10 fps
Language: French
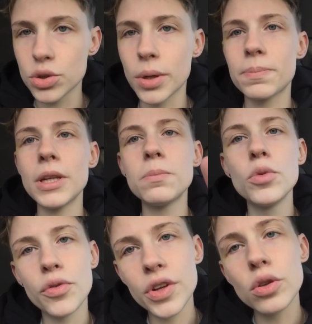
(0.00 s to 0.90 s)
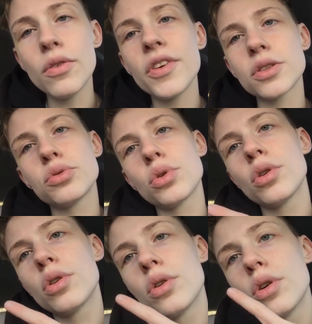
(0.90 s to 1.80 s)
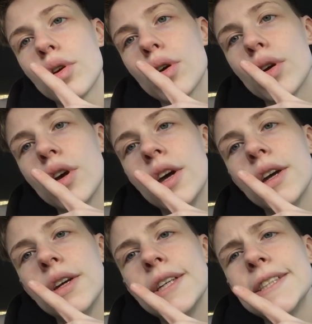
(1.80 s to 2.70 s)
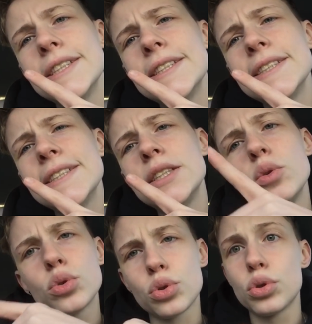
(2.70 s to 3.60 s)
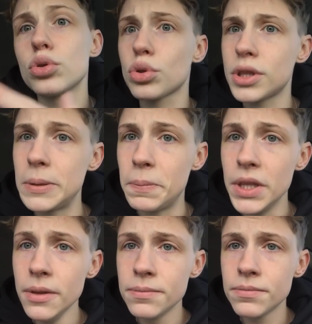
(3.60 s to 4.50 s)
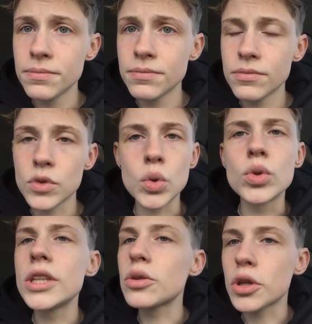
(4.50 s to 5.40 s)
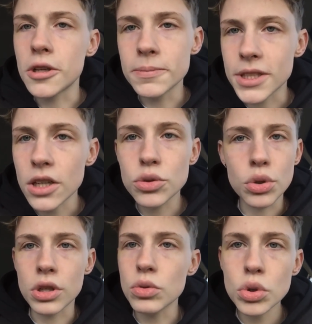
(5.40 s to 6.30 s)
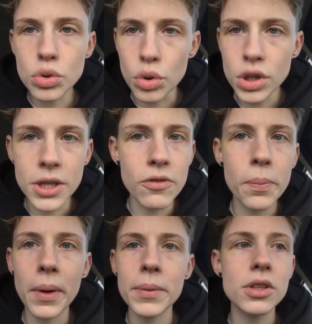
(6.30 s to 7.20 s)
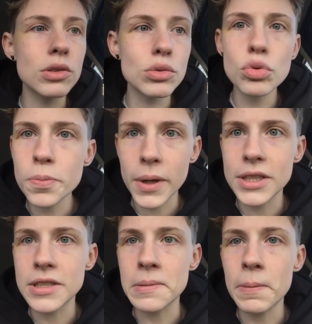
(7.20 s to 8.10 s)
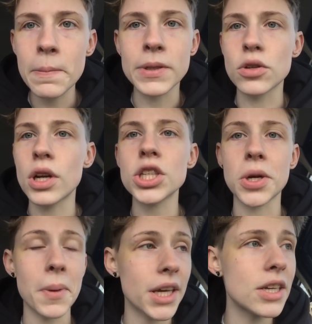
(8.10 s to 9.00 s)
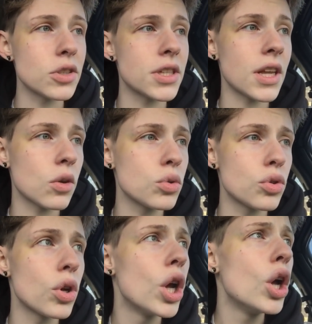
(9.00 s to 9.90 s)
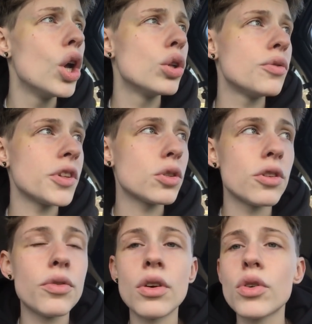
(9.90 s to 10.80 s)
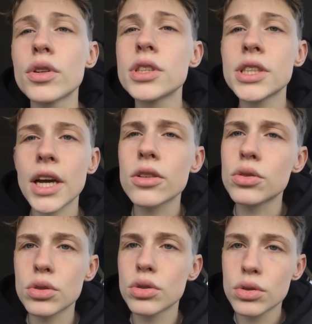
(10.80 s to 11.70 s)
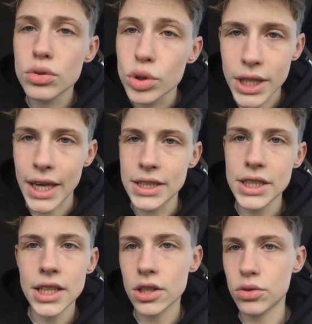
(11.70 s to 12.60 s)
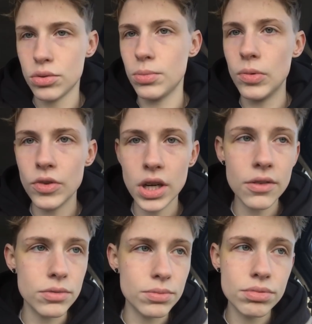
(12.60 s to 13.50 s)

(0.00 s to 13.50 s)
j'aurais peut-être me fait de le faire sur euh, l'autre truc, sur Tipeee ou des trucs comme ça, sur un autre truc qui vous permettait de tous participer parce que là, j'ai remarqué que c'était à cause de, du fait qu'il faut avoir une carte euh, de crédit et que, bon, voilà,